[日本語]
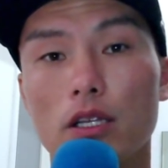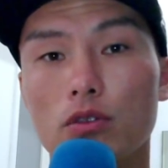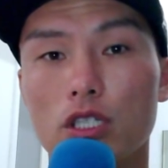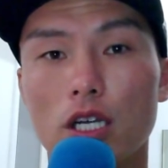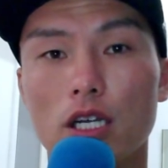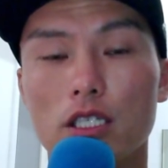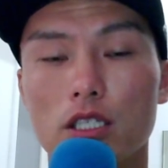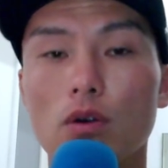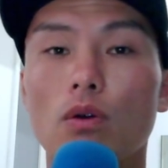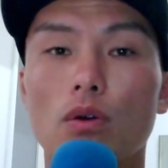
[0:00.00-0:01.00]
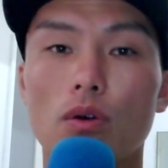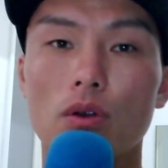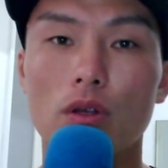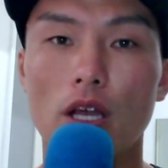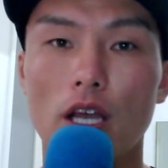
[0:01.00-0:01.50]
よじかん足の、
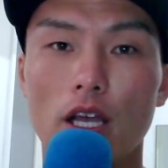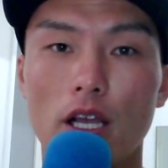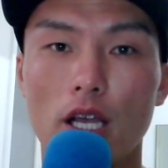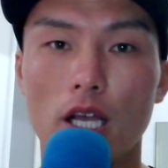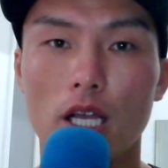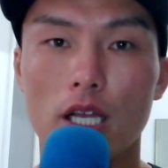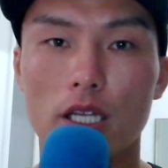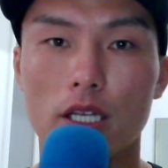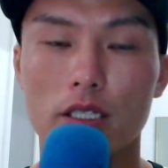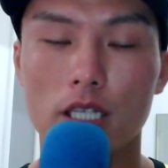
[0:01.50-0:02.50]
えー、